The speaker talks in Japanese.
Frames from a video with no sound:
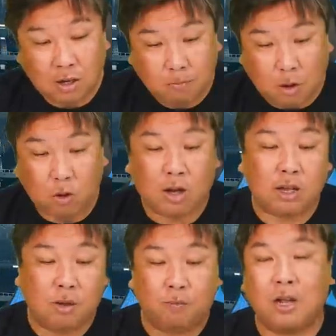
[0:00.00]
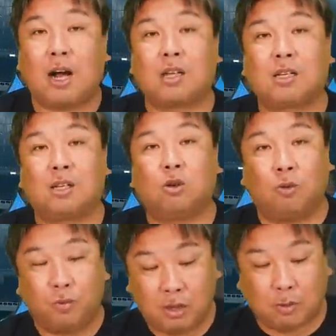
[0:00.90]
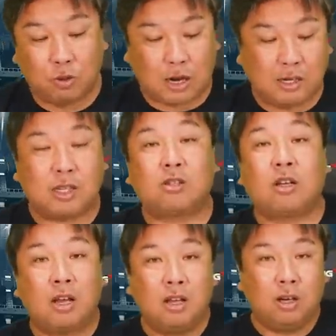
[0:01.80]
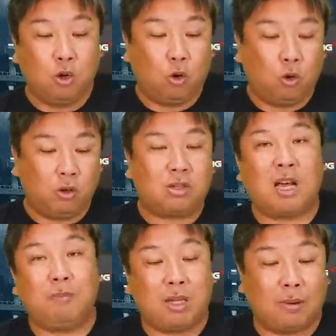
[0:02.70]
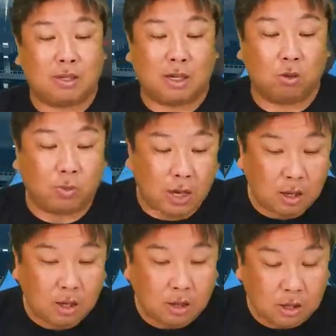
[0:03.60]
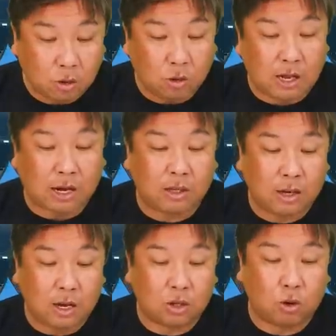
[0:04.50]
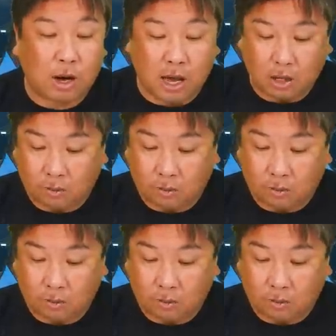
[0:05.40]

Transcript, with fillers: まあ、俺はね中畑さんとダブル解説でね両方の試合見てましたけどもねでその中でね初回